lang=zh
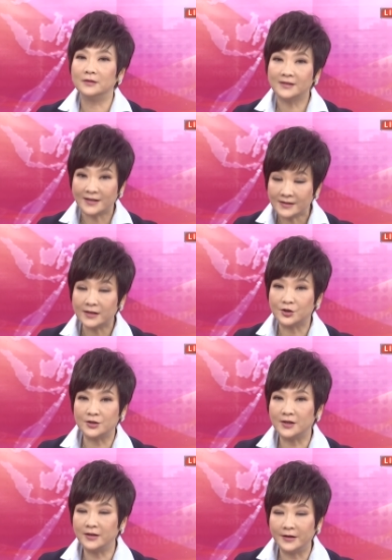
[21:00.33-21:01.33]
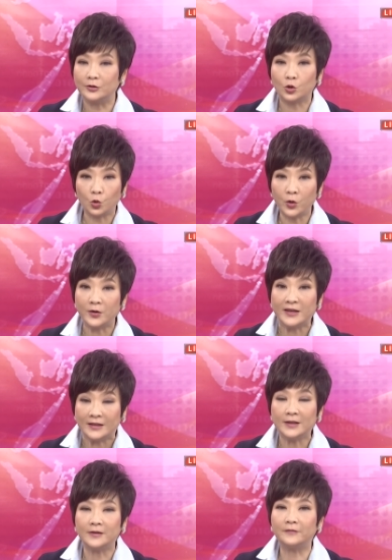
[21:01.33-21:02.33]
在这个时间点都会有一
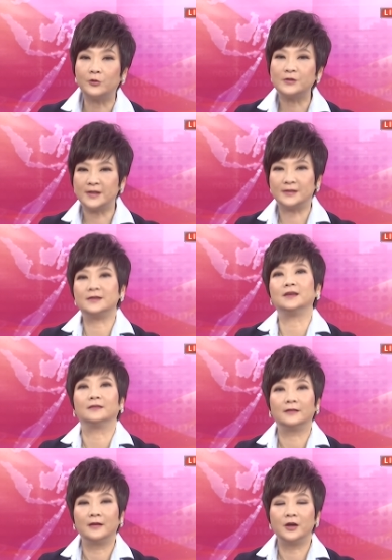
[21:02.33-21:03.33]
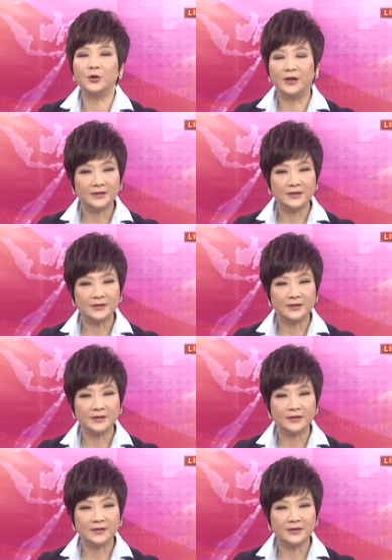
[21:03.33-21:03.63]
定的风险性，因为